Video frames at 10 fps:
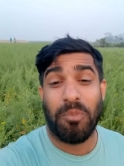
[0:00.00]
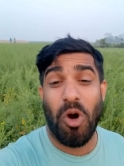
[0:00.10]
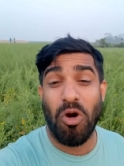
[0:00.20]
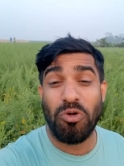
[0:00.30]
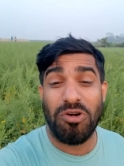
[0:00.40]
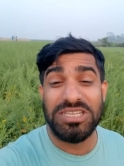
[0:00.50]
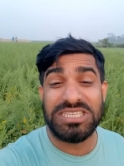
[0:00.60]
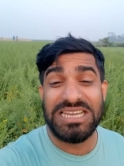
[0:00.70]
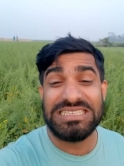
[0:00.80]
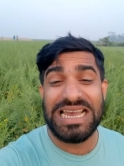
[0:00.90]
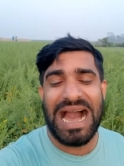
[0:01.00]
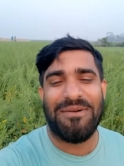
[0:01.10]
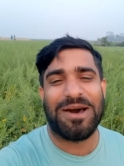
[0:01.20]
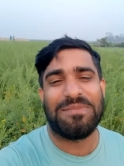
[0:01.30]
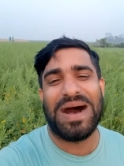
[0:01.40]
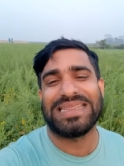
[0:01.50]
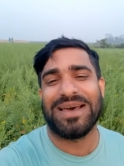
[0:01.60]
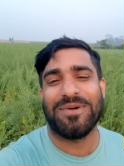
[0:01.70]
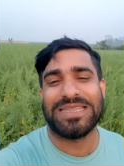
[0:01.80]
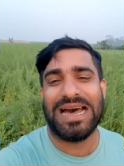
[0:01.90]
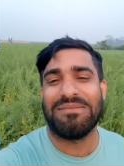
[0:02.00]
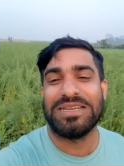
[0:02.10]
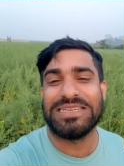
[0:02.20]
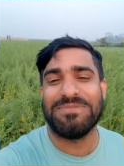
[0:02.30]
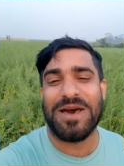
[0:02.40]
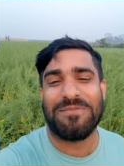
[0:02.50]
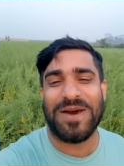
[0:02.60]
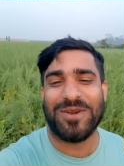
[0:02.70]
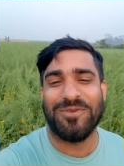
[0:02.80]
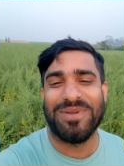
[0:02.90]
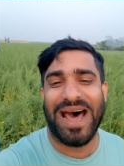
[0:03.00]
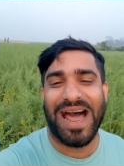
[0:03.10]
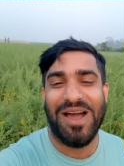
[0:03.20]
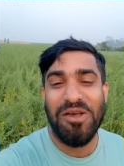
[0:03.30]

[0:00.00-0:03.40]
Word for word: বউ কইছে যে আমার মাথা ব্যথা আমি টিপার পারব না